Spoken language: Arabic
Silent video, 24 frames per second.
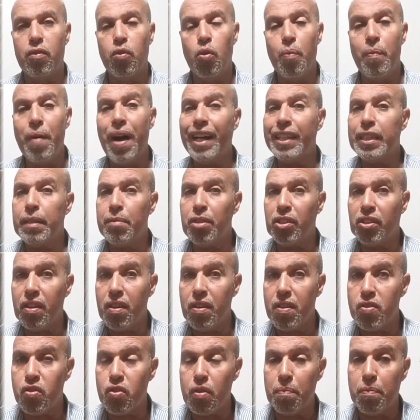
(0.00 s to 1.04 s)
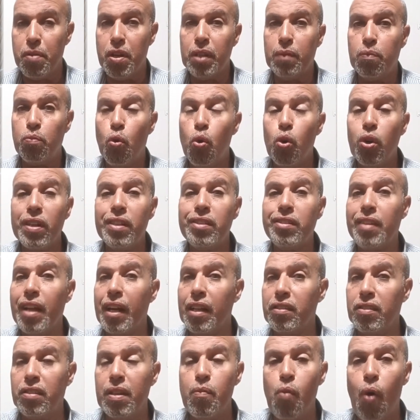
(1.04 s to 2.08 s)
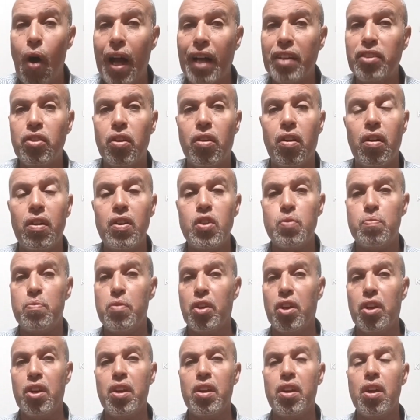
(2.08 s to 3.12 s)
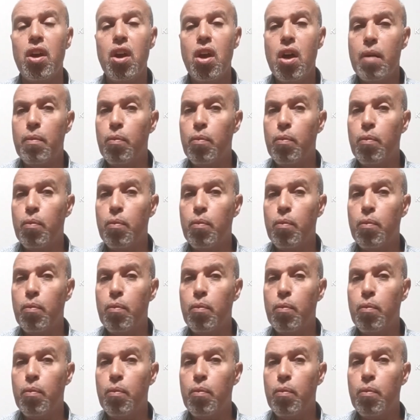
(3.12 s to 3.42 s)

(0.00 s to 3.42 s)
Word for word: وبعد ما تهرس البيض ممكن تقدمه عادي خالص من غير